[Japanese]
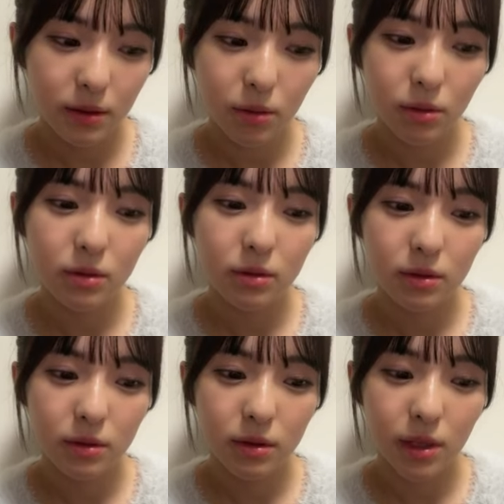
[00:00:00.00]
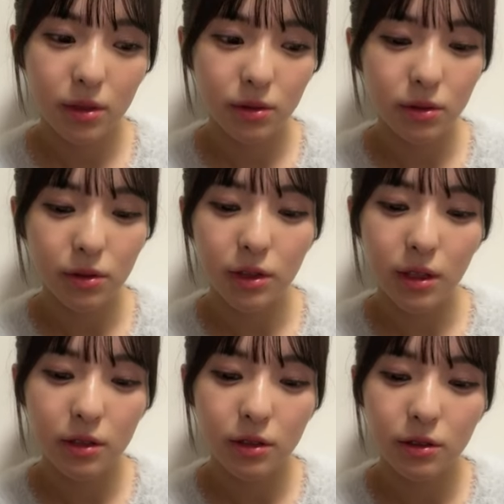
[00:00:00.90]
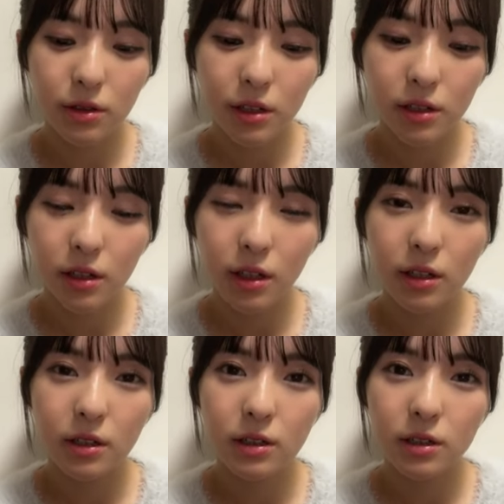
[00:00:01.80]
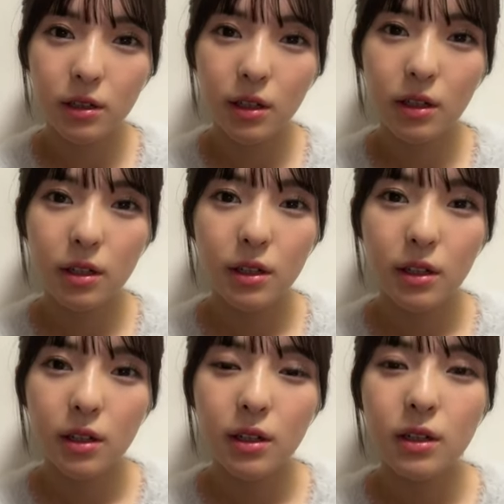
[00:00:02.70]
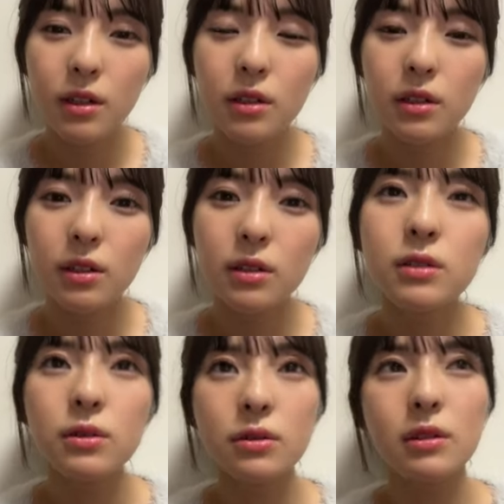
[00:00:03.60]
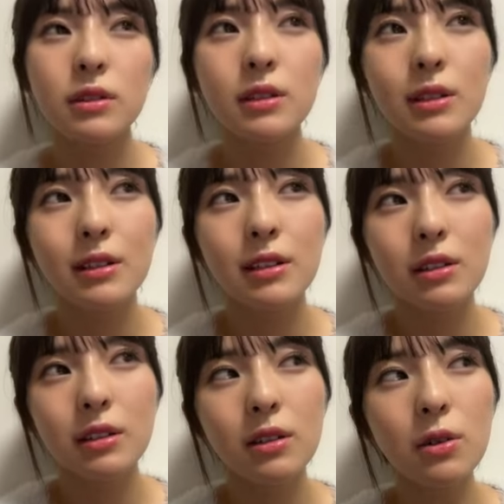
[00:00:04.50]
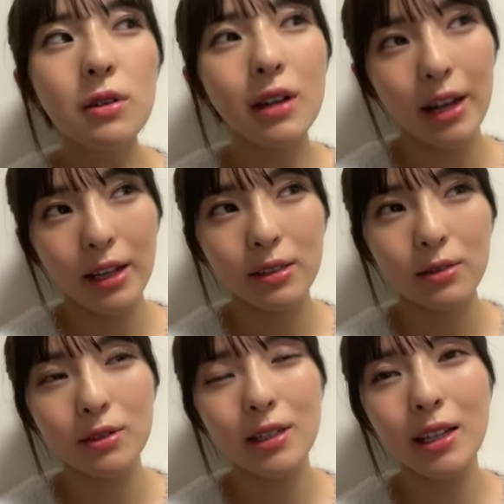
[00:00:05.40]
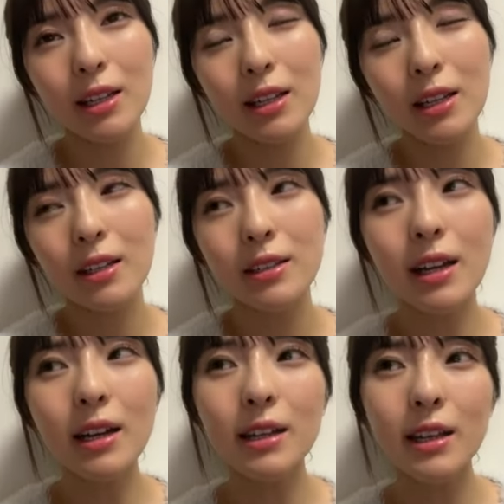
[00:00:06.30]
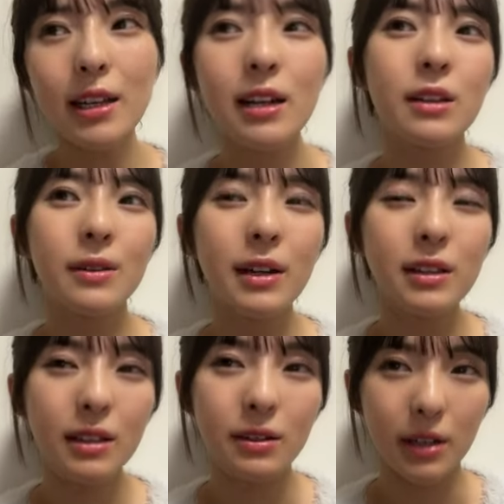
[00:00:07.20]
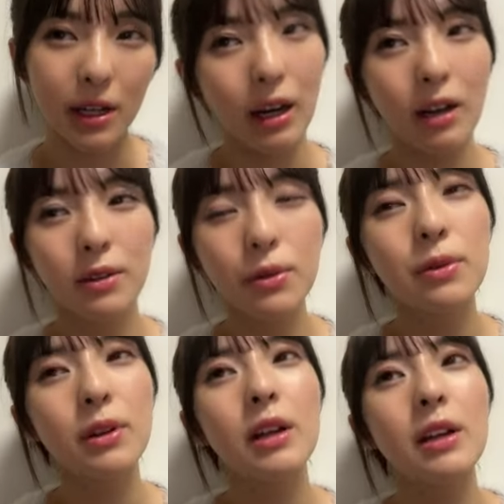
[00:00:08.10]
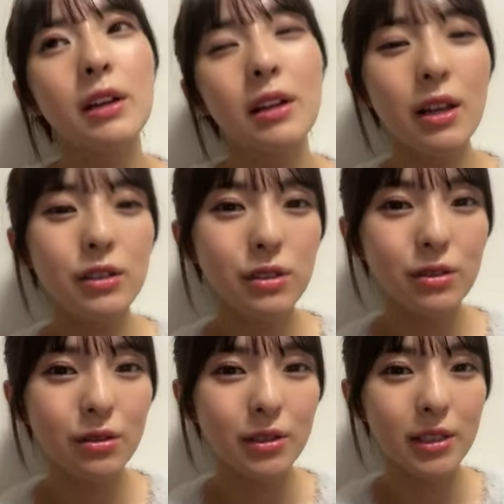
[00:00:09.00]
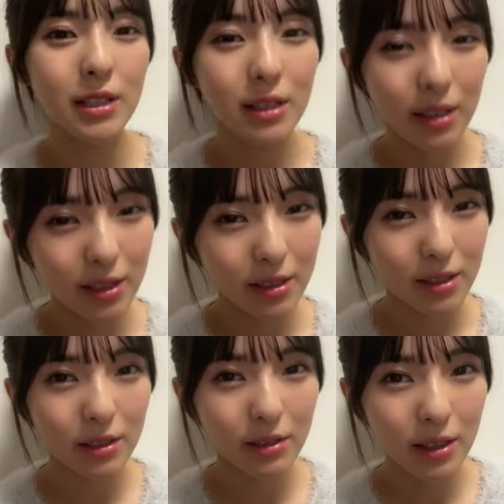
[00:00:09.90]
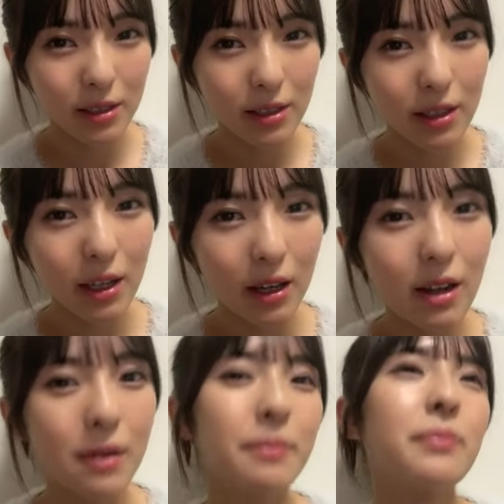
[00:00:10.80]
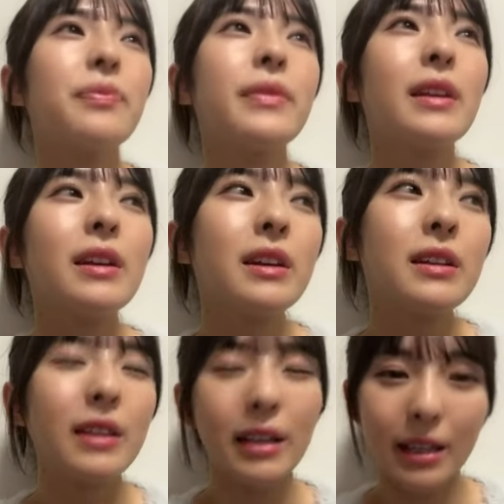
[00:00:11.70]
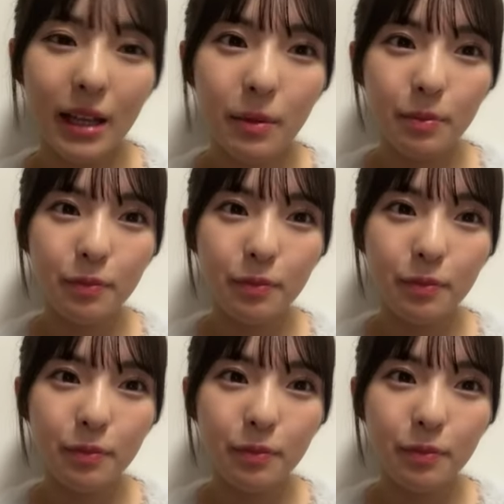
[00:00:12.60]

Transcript: そのレッスン上行って自主練したりしてそう今回その先に参加できないって分かってるリハの練習を事前に自主練してたからできた